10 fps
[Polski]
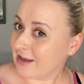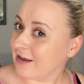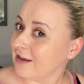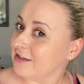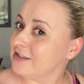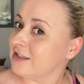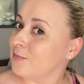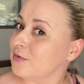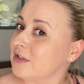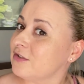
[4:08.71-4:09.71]
e,
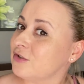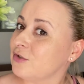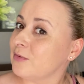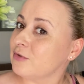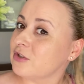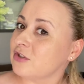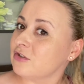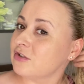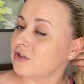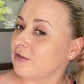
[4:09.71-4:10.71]
dzisiaj pozazdrościłam troszkę
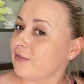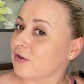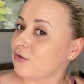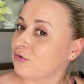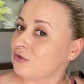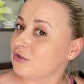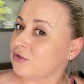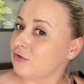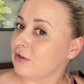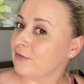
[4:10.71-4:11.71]
siostrze warkoczy
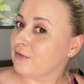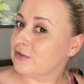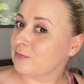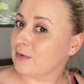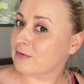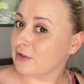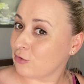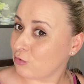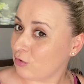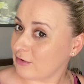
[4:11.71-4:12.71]
ciągle, więc robiłam sobie
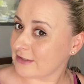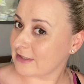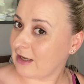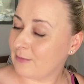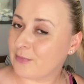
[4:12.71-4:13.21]
kłosa.